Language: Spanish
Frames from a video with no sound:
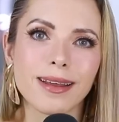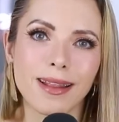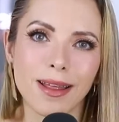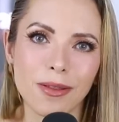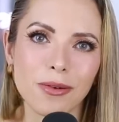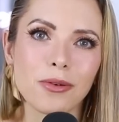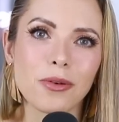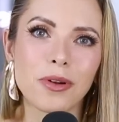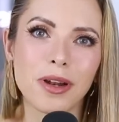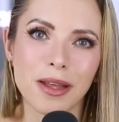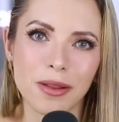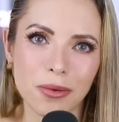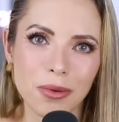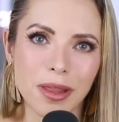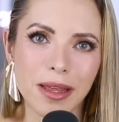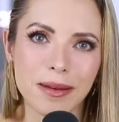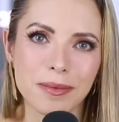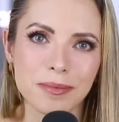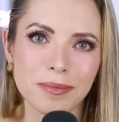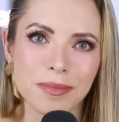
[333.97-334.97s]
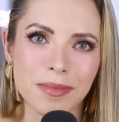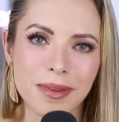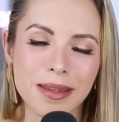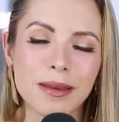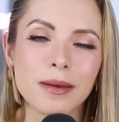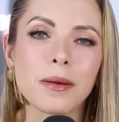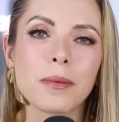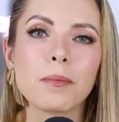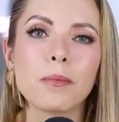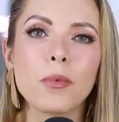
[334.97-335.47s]
quedado con la duda.
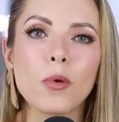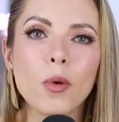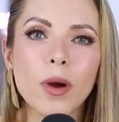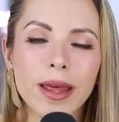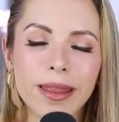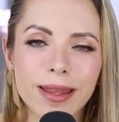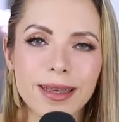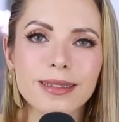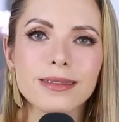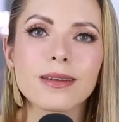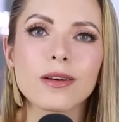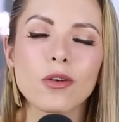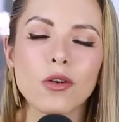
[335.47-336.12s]
Puedes